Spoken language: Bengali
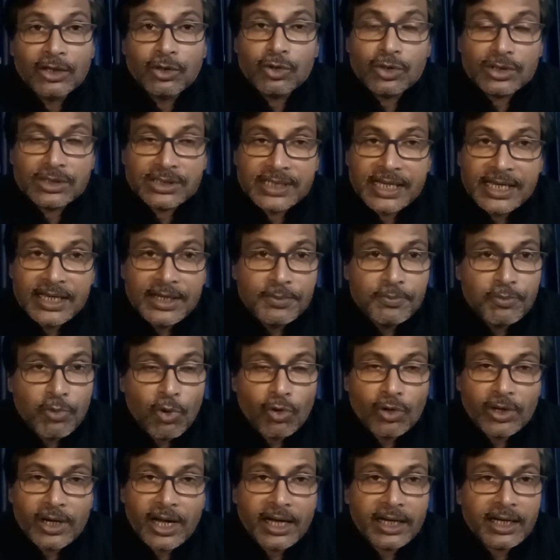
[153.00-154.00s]
তো সেই
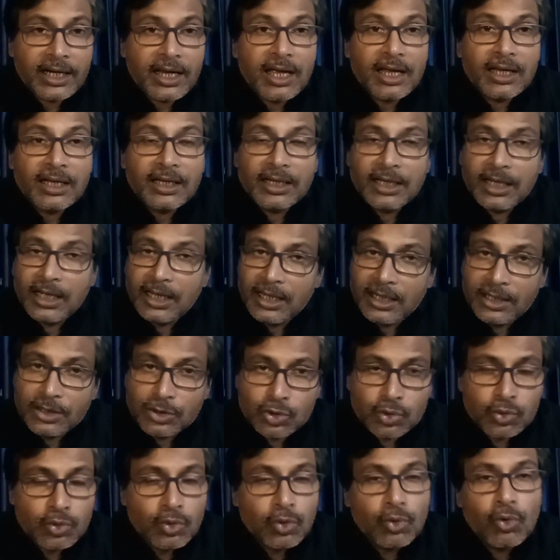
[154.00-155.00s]
প্রক্রিয়াটা
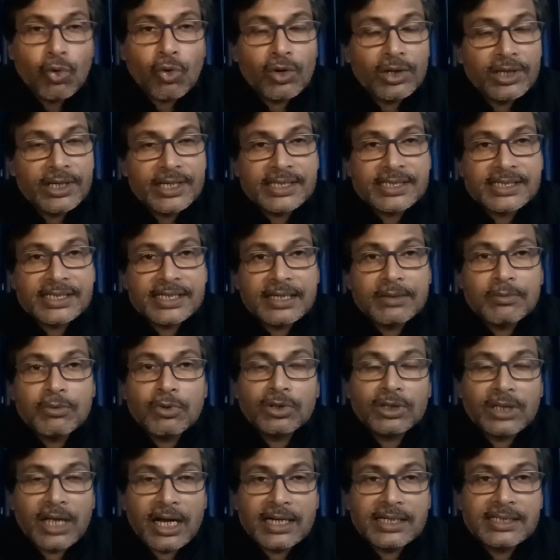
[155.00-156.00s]
শুরু করে দিয়েছে
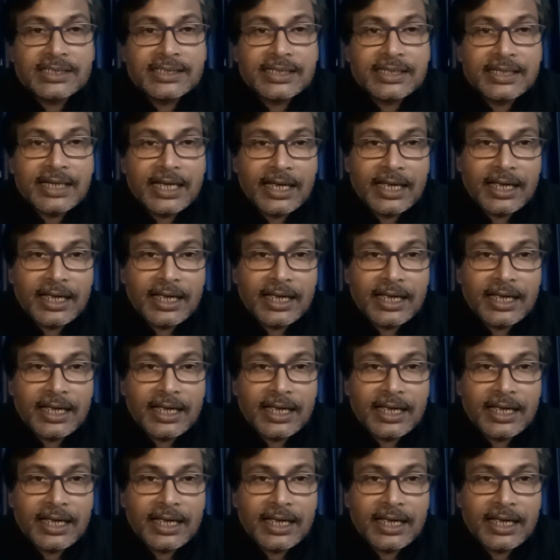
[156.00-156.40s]
এবং তার যে